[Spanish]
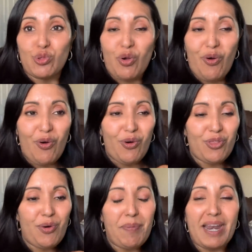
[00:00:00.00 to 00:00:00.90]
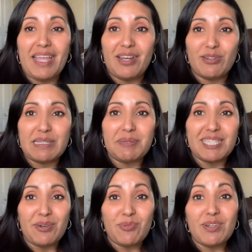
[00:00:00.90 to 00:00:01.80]
todo para irnos a
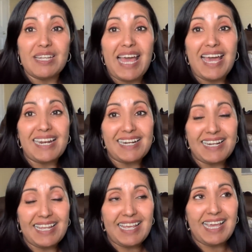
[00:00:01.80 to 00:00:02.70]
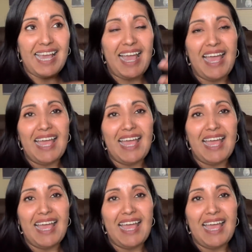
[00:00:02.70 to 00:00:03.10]
pasar una rica